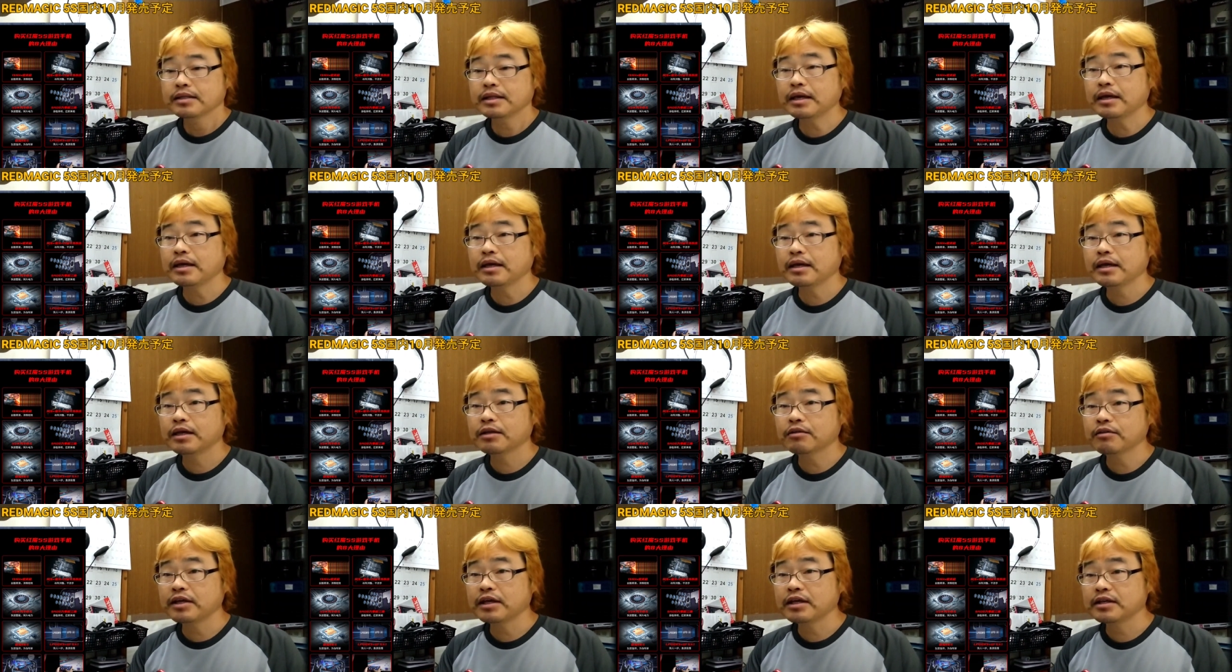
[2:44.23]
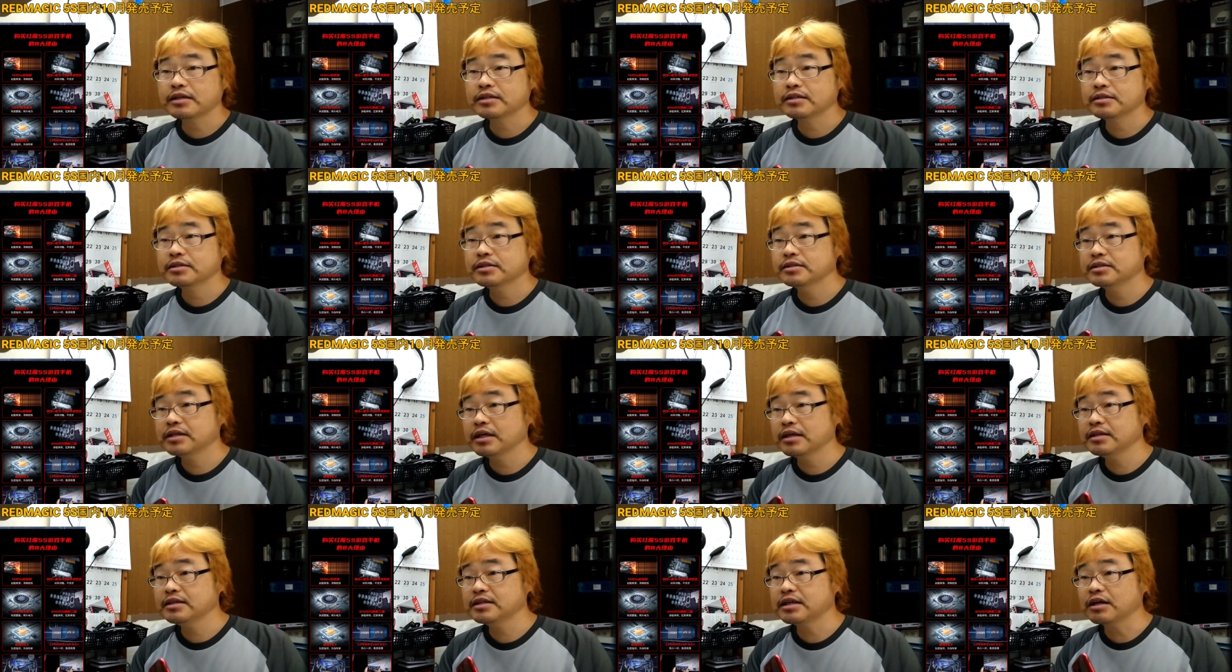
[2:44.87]
で、えっ、ー、とね、
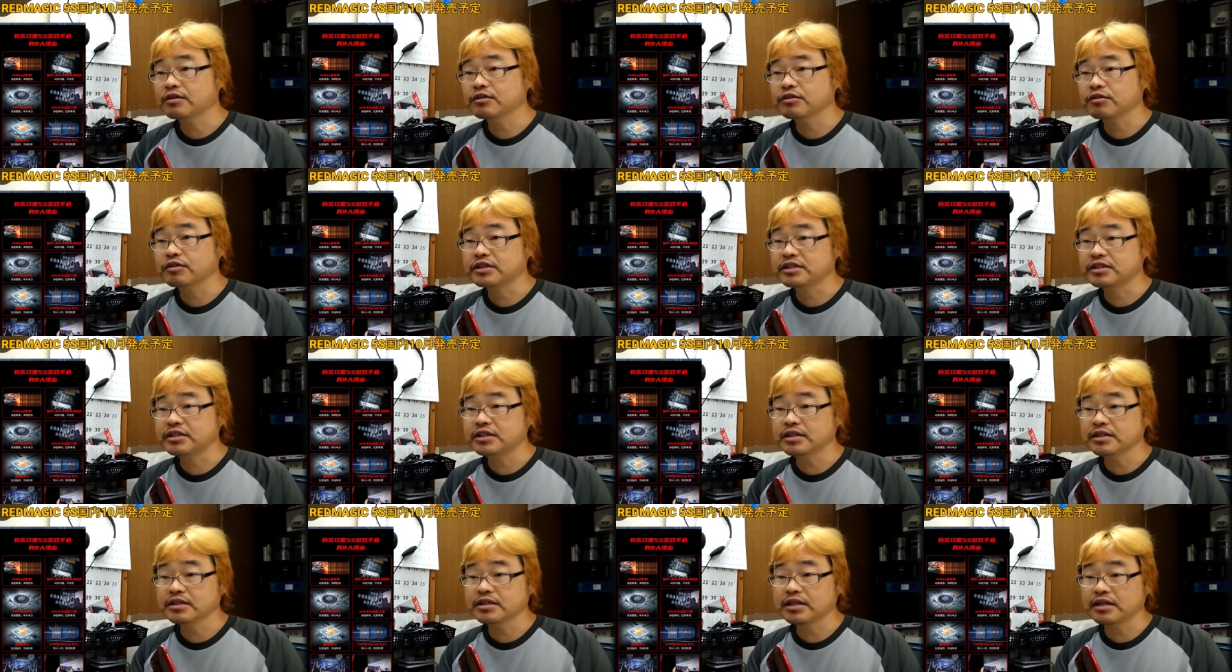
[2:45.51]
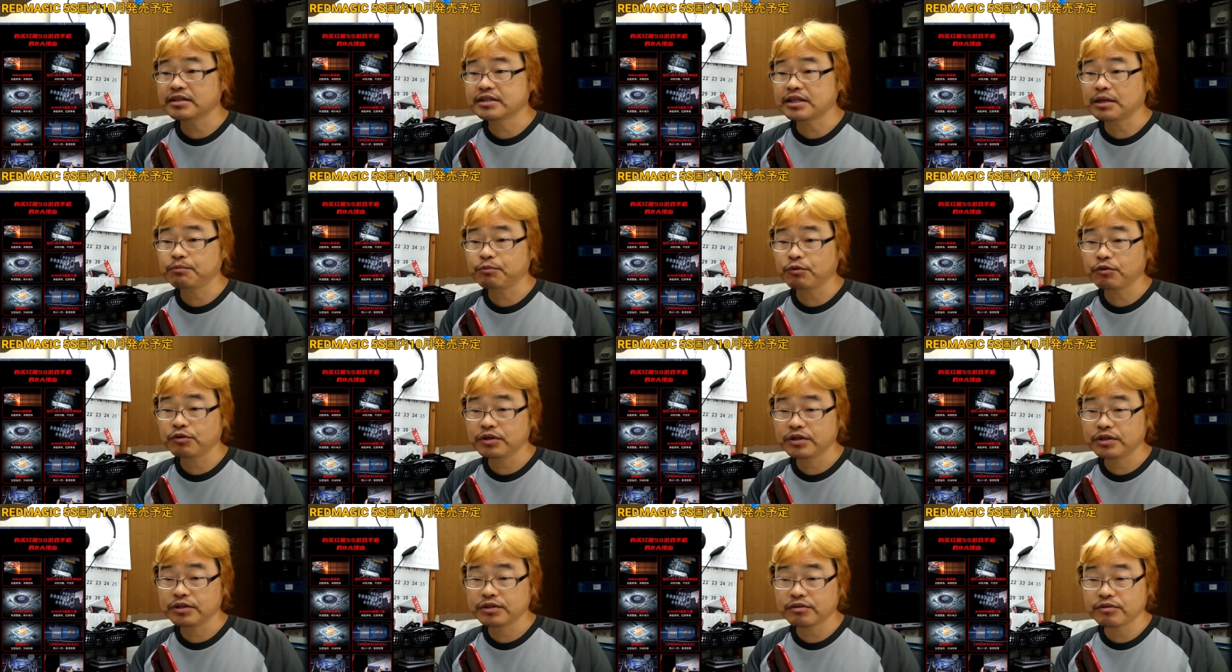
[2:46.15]
前作より進化した
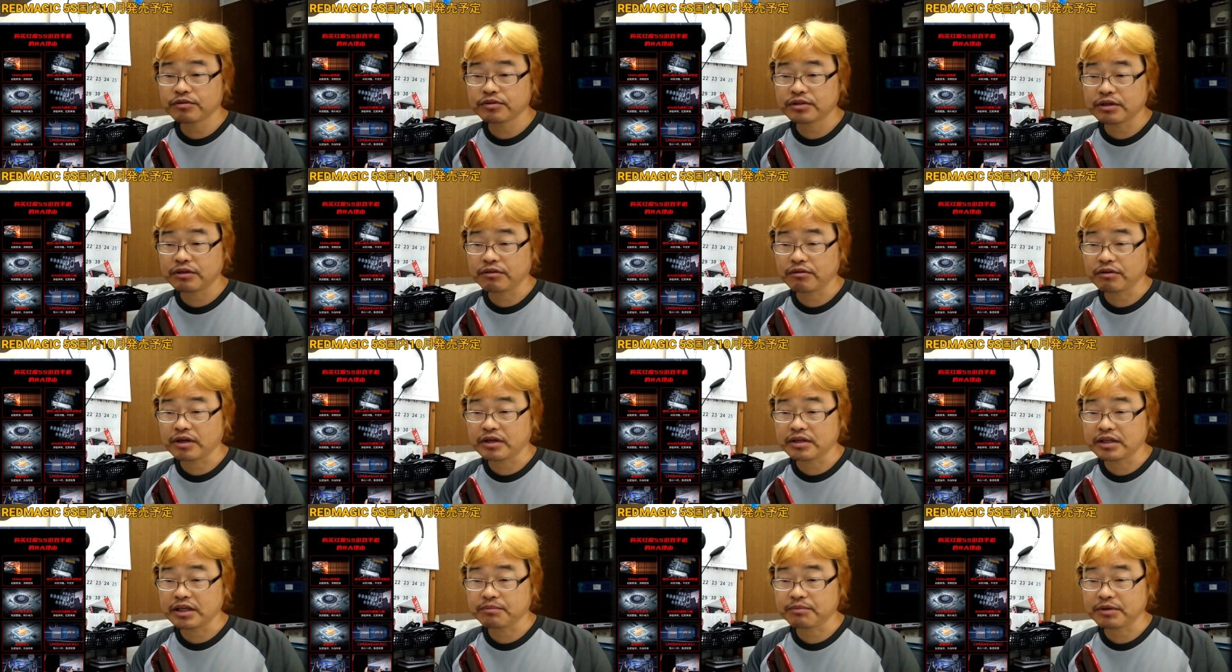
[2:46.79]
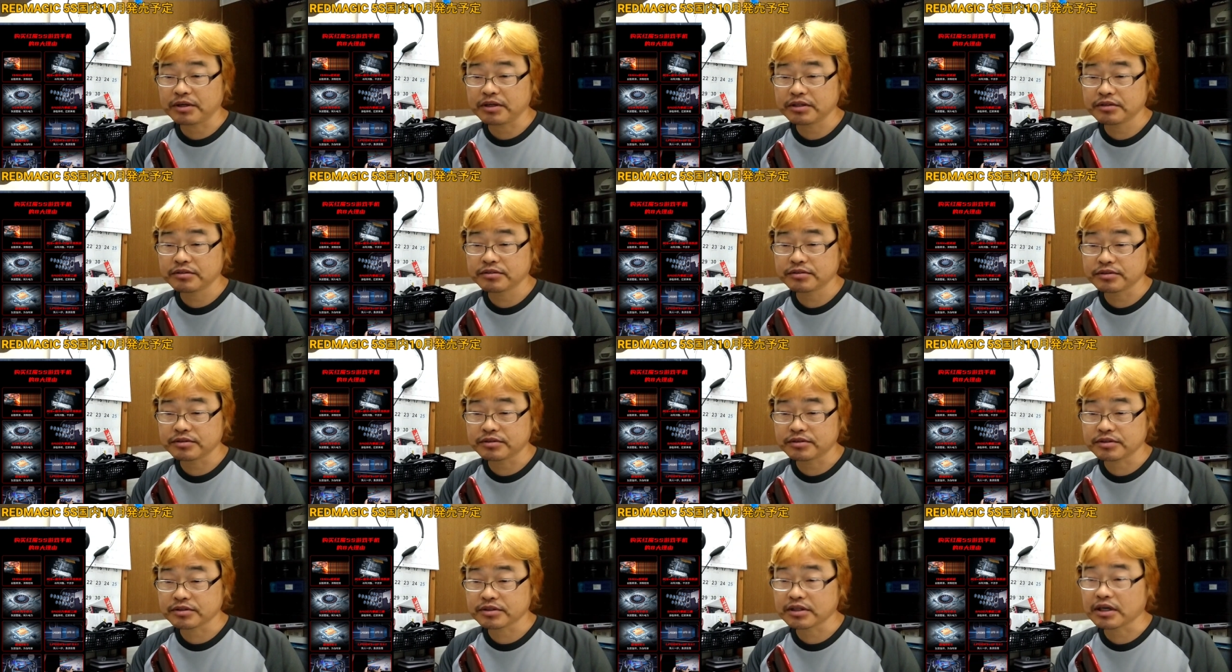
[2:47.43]
ポイントっていうのがね、まあ、い
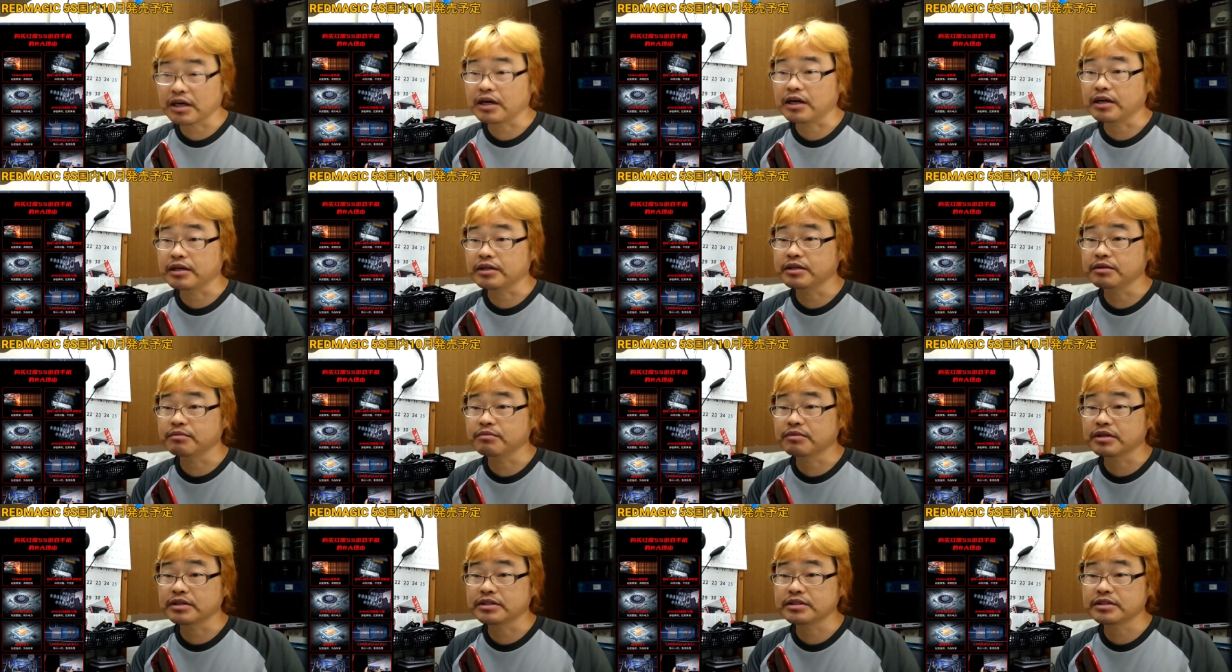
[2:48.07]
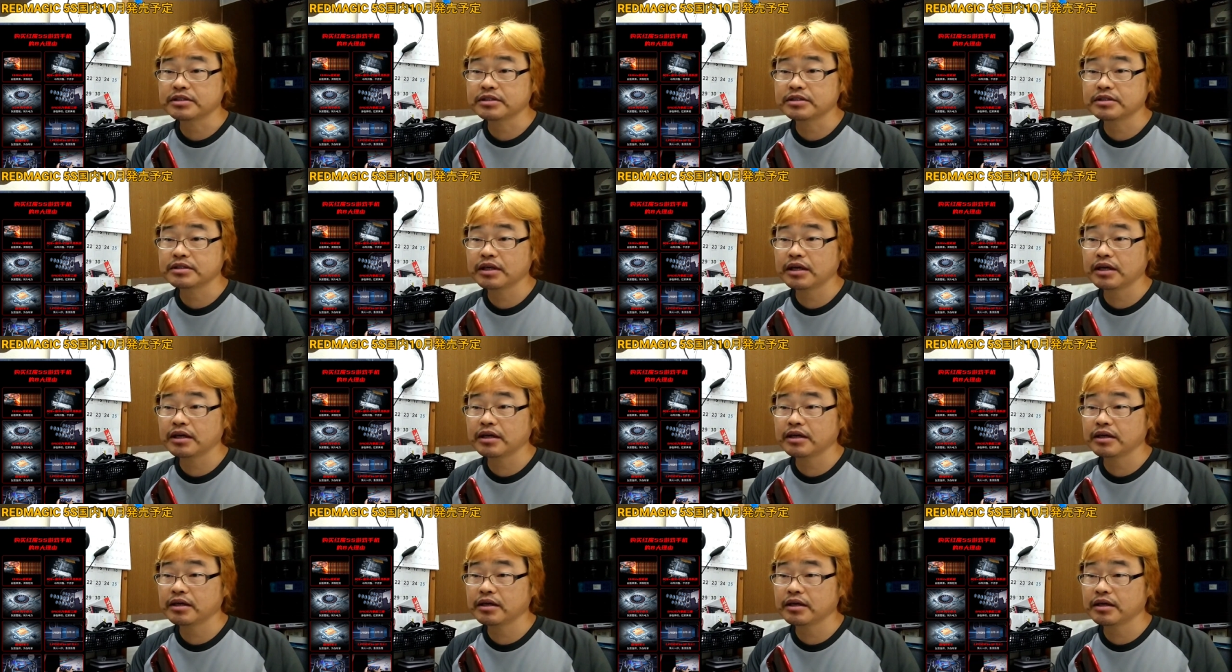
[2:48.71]
くつかありまして、